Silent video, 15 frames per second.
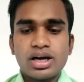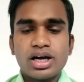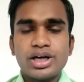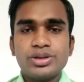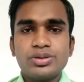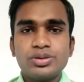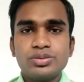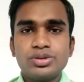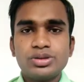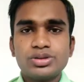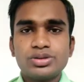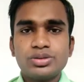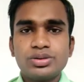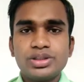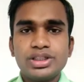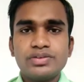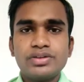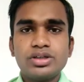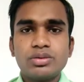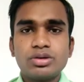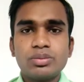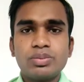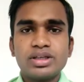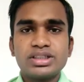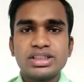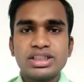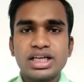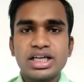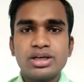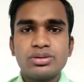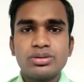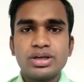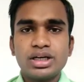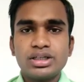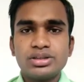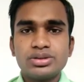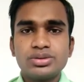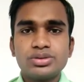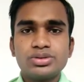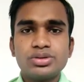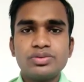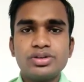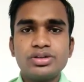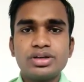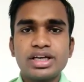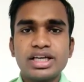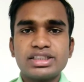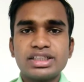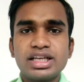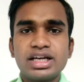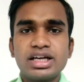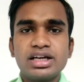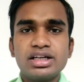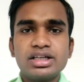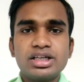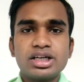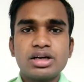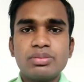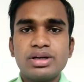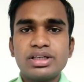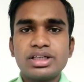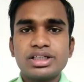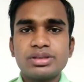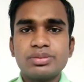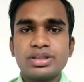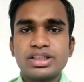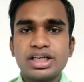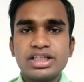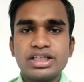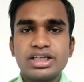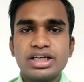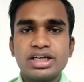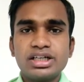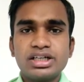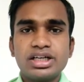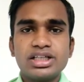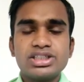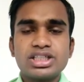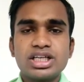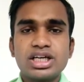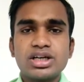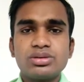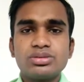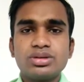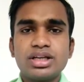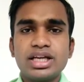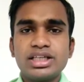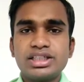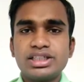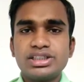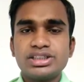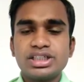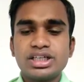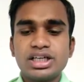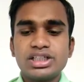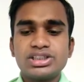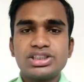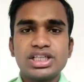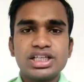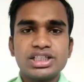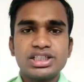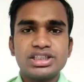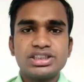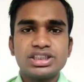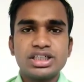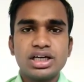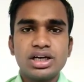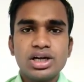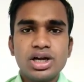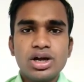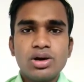आई होप दोस्तों ये वीडियो आपको पसंद आया होगा दोस्तों वीडियो कैसा लगा कमेंट करके बताइएगा अच्छा लगा हो तो लाइक कीजिएगा शेयर कीजिएगा